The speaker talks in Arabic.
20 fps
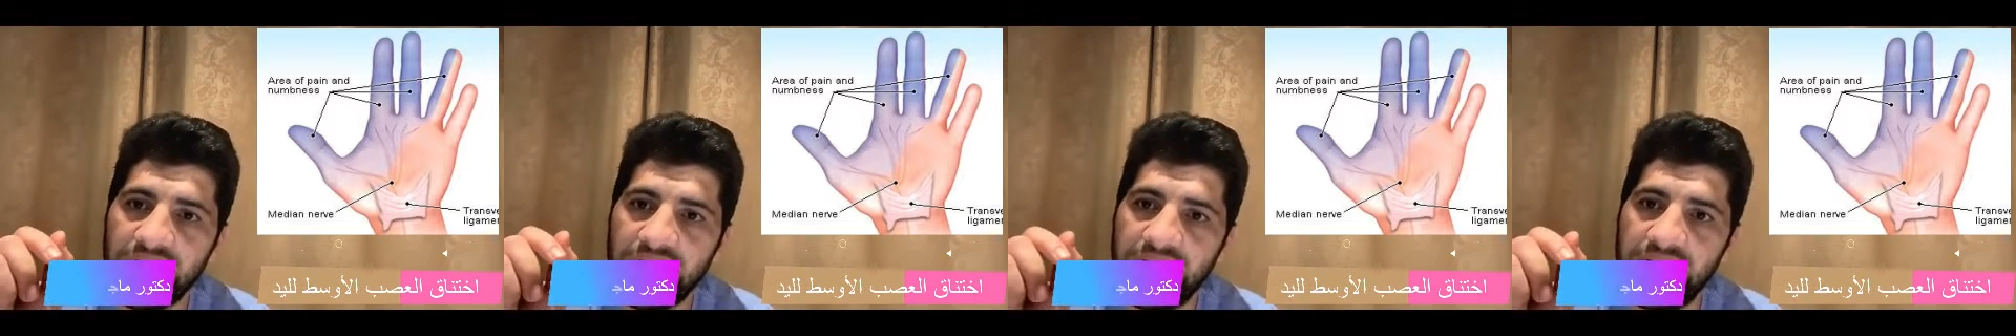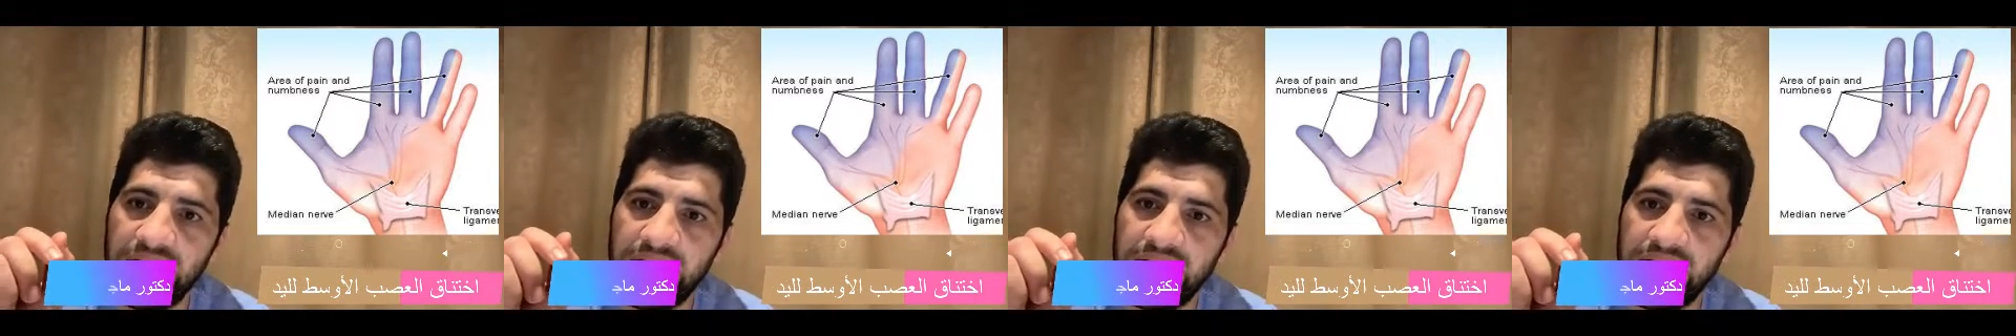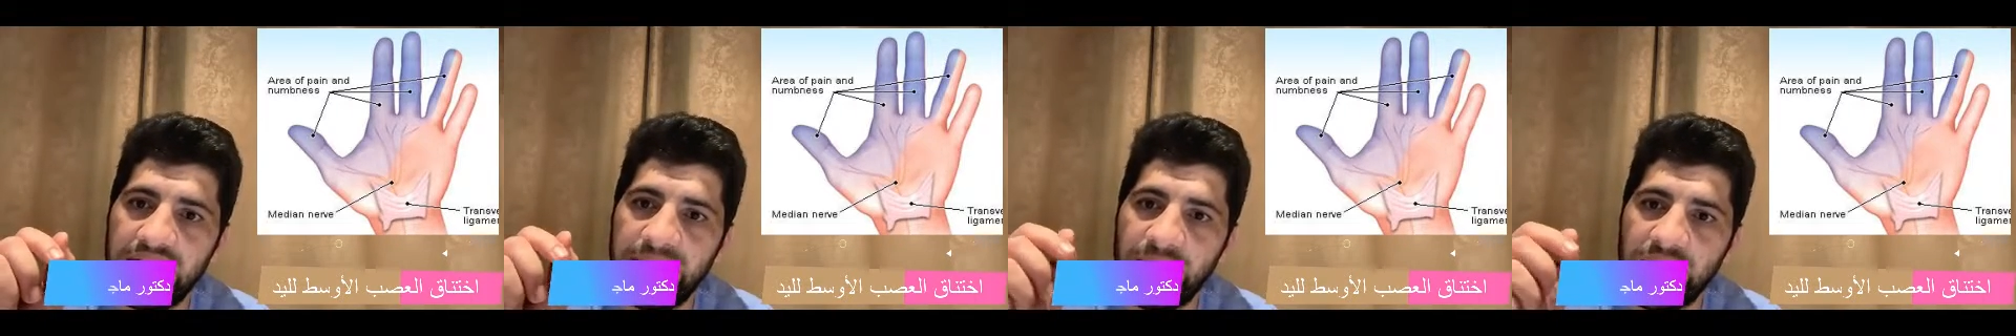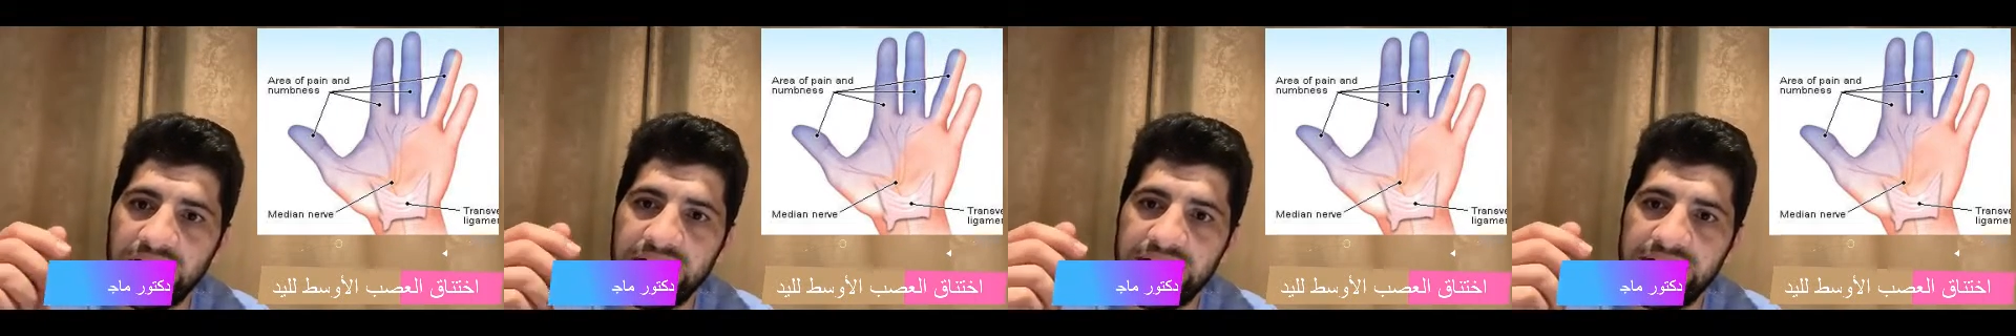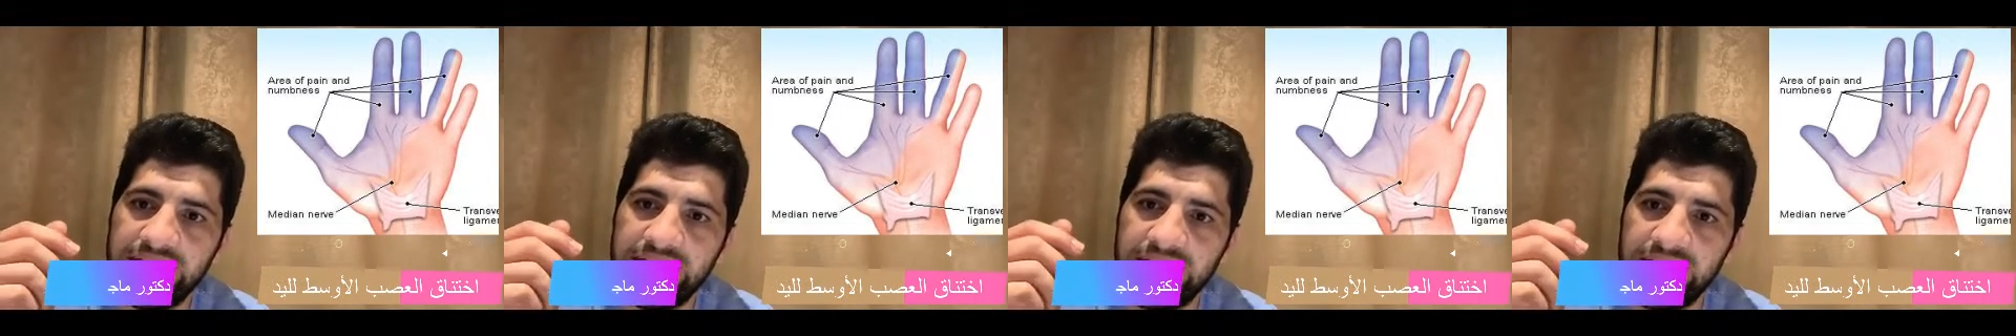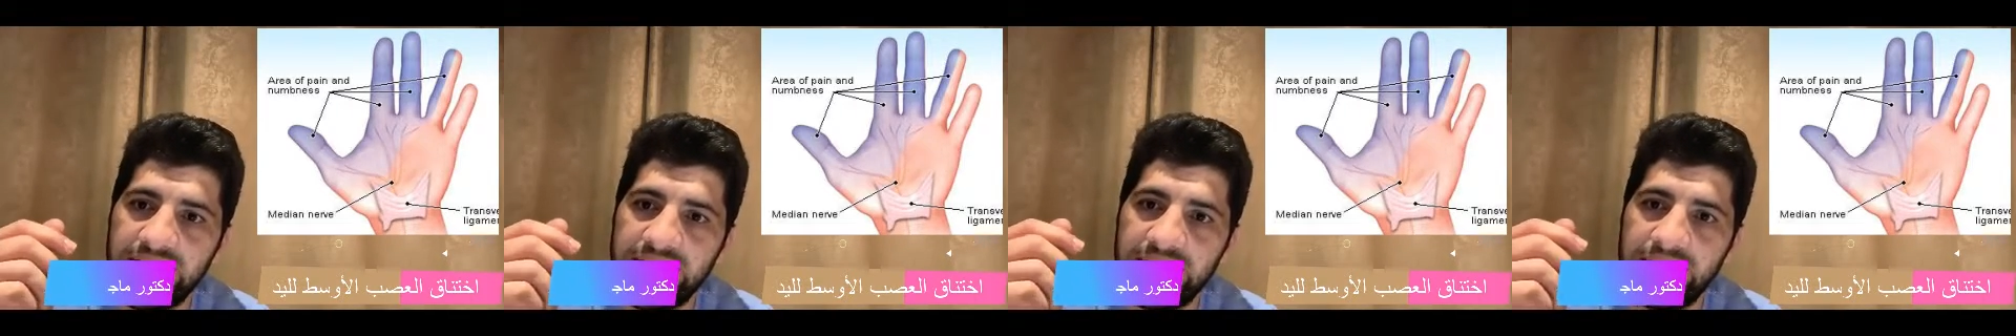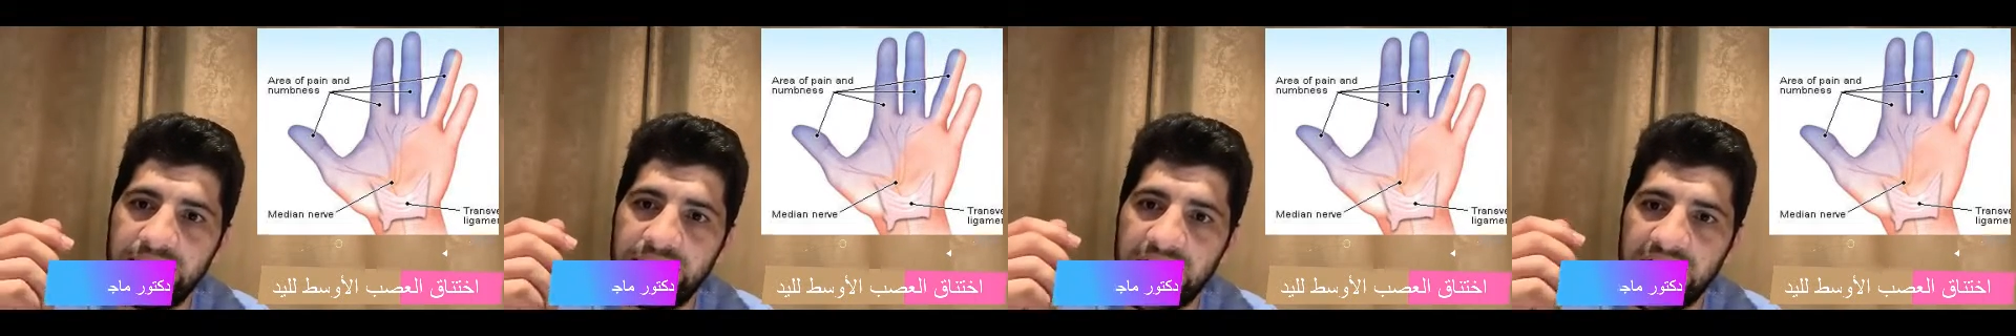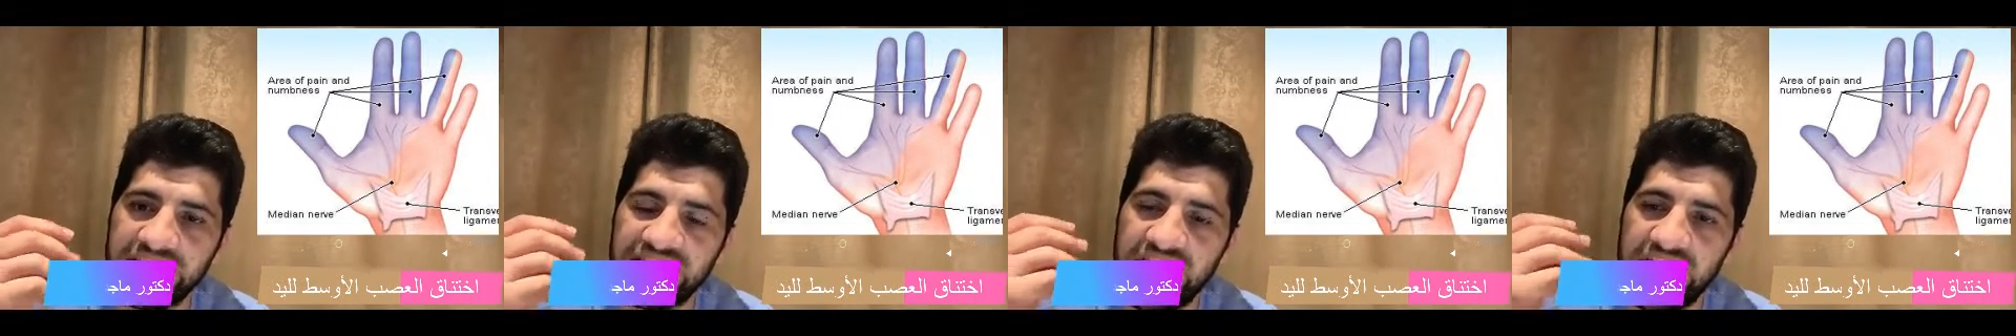المريض
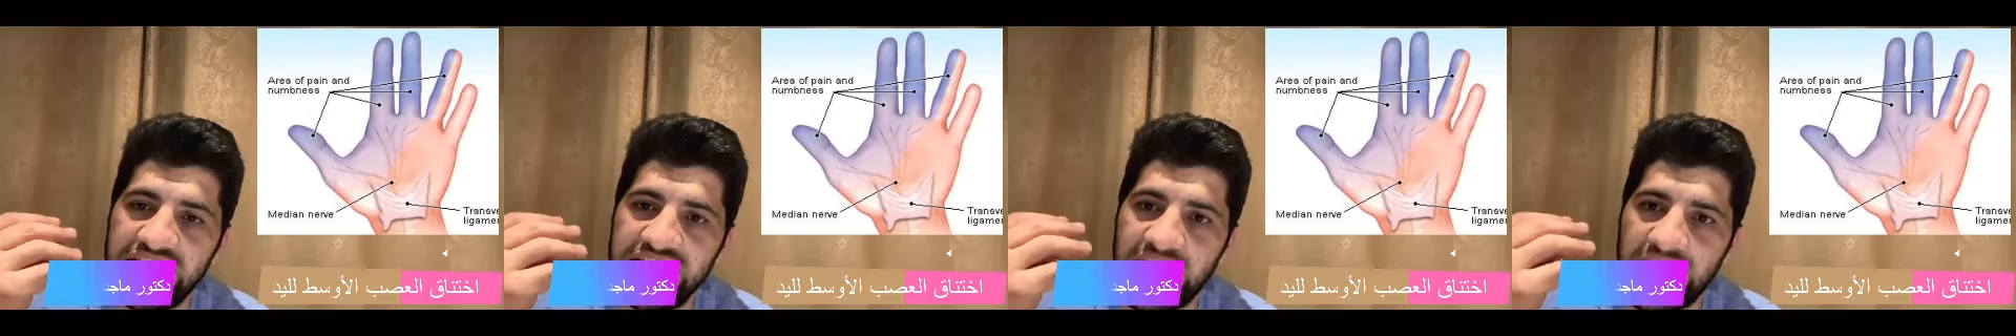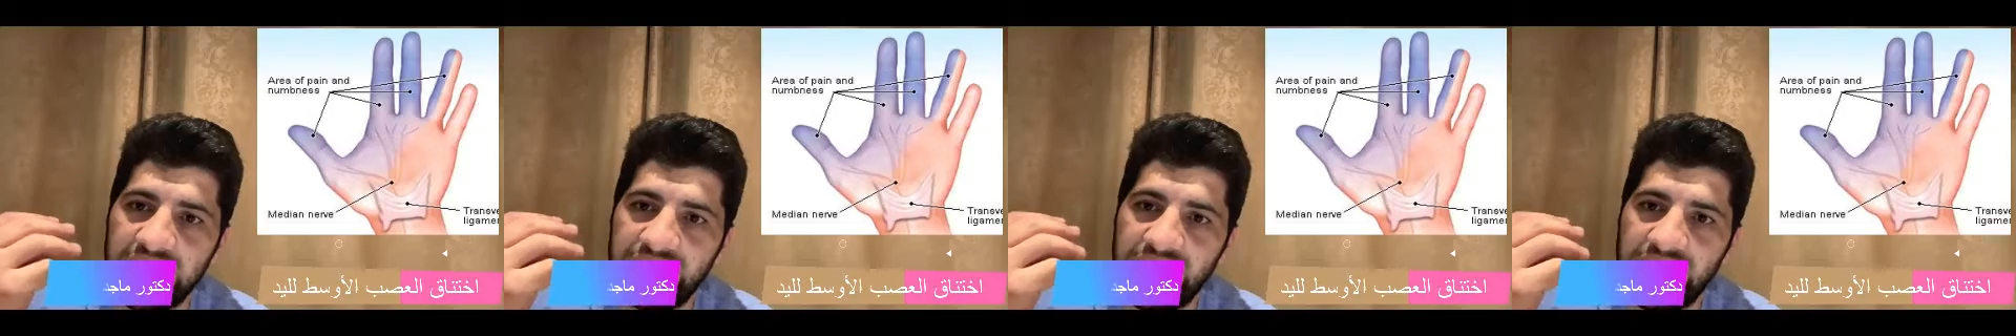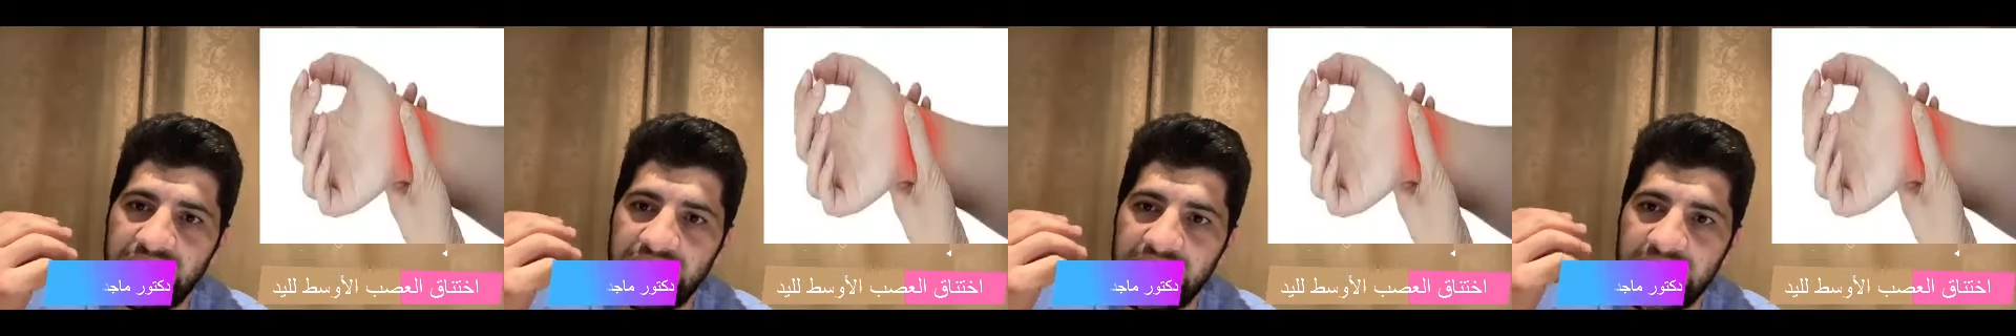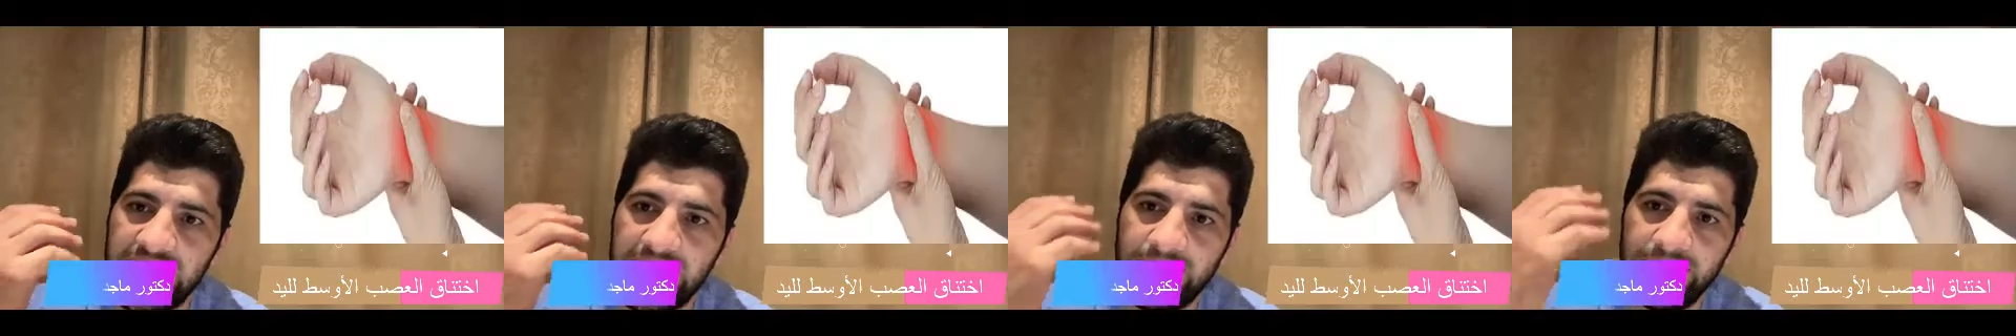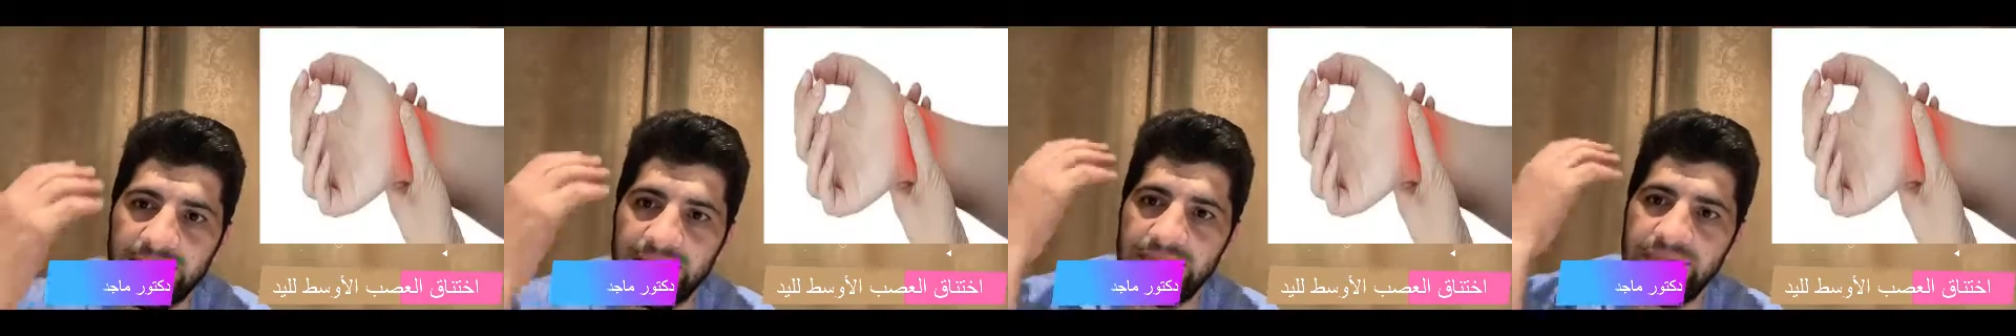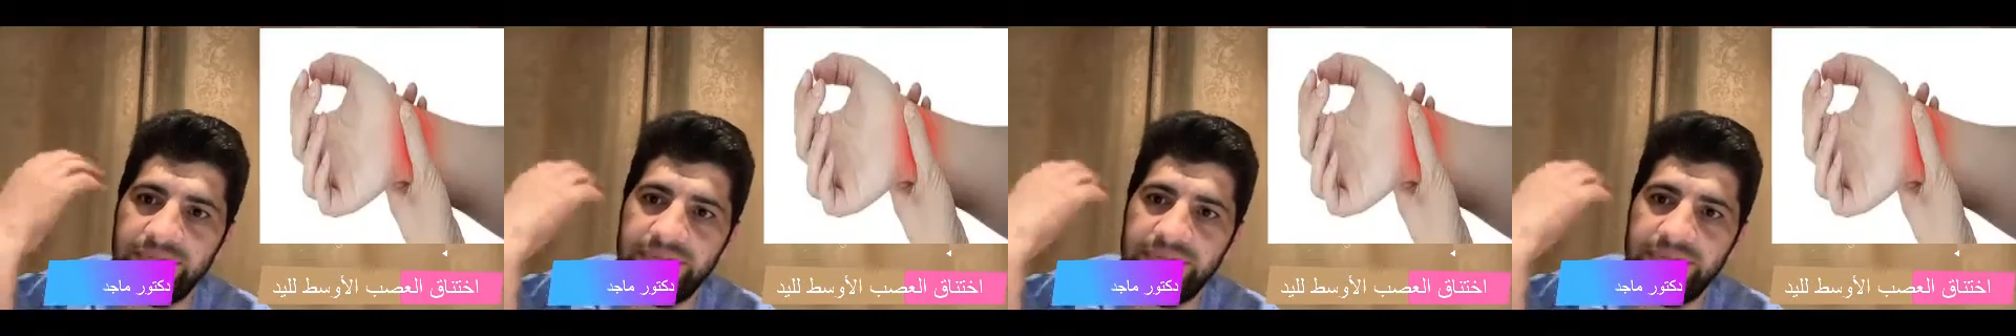عشان يخفف الالم